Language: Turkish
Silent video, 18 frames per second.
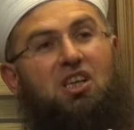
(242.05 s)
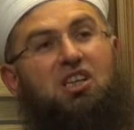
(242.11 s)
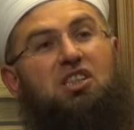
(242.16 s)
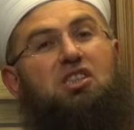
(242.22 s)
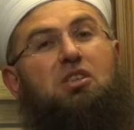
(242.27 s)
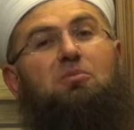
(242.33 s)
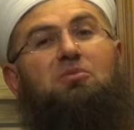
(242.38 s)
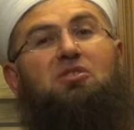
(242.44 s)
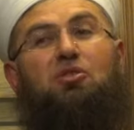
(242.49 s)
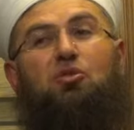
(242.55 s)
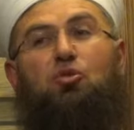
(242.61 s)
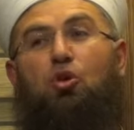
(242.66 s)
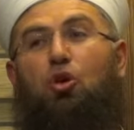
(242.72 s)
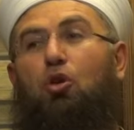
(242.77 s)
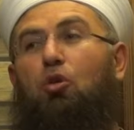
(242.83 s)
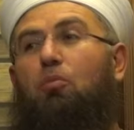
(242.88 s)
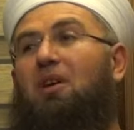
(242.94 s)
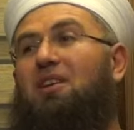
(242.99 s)
İşimizin
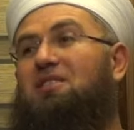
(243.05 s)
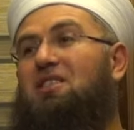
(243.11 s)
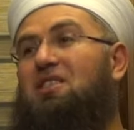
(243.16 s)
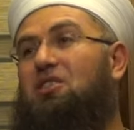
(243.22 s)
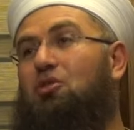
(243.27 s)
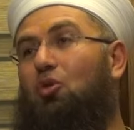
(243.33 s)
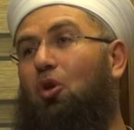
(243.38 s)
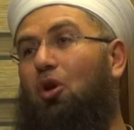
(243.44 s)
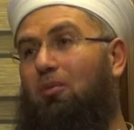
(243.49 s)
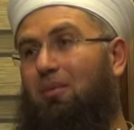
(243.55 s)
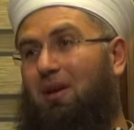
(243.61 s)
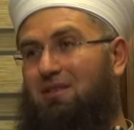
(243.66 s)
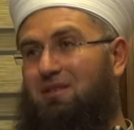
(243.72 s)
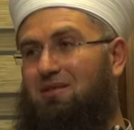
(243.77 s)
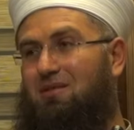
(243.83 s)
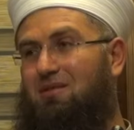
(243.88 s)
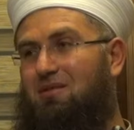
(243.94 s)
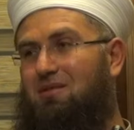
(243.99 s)
görülmesi için
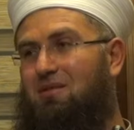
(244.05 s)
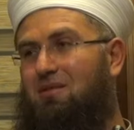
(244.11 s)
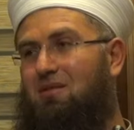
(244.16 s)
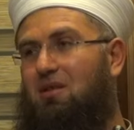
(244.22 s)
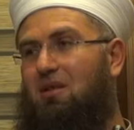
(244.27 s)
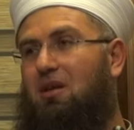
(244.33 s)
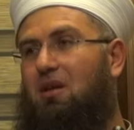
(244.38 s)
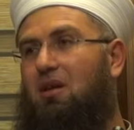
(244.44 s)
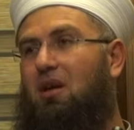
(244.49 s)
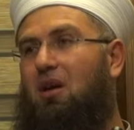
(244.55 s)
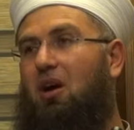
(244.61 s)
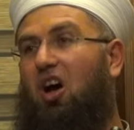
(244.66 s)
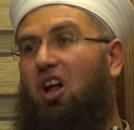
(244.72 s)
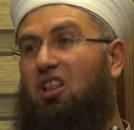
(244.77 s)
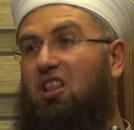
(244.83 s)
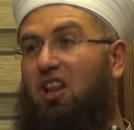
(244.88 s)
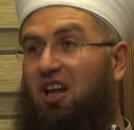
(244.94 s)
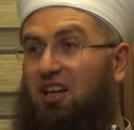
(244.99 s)
olmasın.
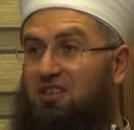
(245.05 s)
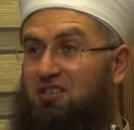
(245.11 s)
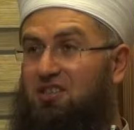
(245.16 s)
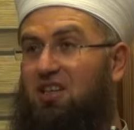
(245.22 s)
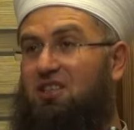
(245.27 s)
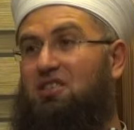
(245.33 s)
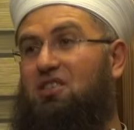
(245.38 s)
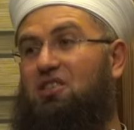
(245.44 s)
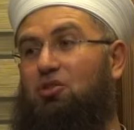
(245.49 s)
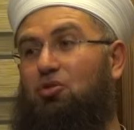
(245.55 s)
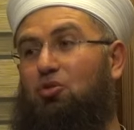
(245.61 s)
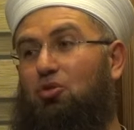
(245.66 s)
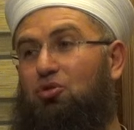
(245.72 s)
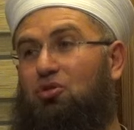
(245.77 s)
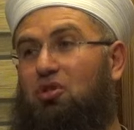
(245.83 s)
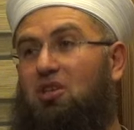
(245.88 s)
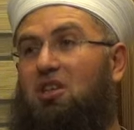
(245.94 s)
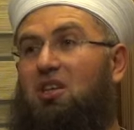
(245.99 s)
Allah rızası için
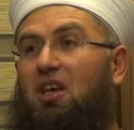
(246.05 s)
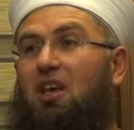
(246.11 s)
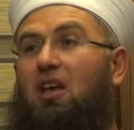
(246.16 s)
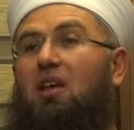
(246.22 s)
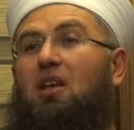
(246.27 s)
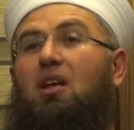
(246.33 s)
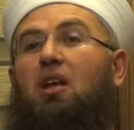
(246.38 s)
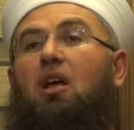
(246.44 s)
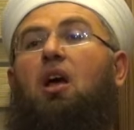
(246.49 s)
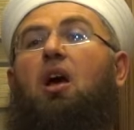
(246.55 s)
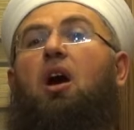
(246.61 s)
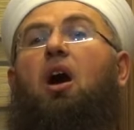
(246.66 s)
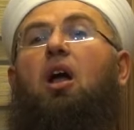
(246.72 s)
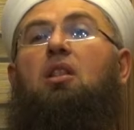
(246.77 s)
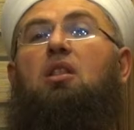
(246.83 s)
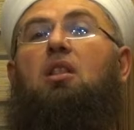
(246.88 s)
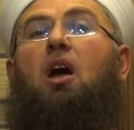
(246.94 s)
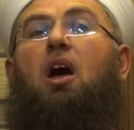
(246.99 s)
olsun ki
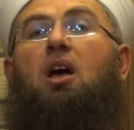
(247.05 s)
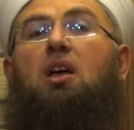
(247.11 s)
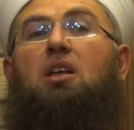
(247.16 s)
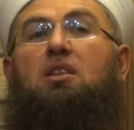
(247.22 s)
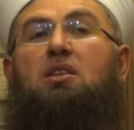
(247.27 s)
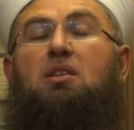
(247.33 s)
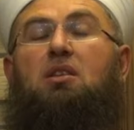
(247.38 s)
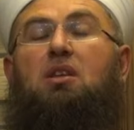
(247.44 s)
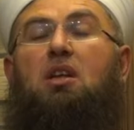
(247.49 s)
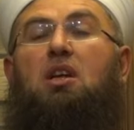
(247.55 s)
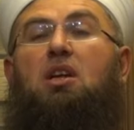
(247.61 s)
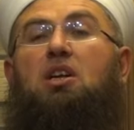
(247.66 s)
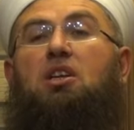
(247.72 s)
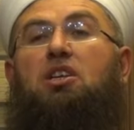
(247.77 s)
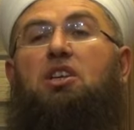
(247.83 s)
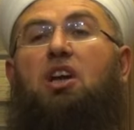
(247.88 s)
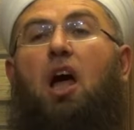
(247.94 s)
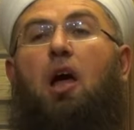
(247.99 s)
Allah'ın
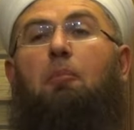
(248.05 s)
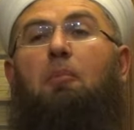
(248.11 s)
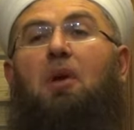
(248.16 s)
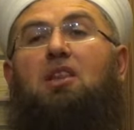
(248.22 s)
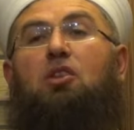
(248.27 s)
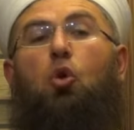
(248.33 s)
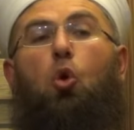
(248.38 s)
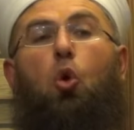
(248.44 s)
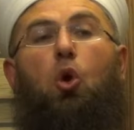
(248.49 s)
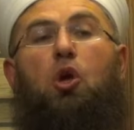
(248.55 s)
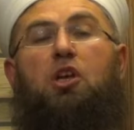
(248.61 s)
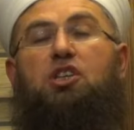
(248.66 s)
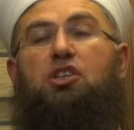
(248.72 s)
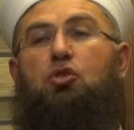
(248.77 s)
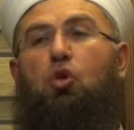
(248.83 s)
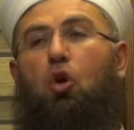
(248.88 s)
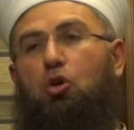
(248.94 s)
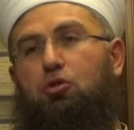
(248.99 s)
rahmeti o
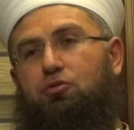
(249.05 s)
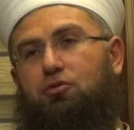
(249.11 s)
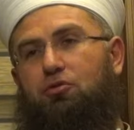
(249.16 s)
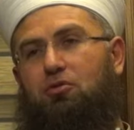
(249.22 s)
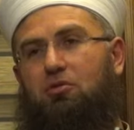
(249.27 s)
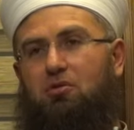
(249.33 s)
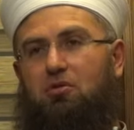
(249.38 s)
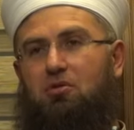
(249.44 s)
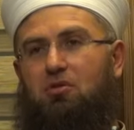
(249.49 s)
işte olsun.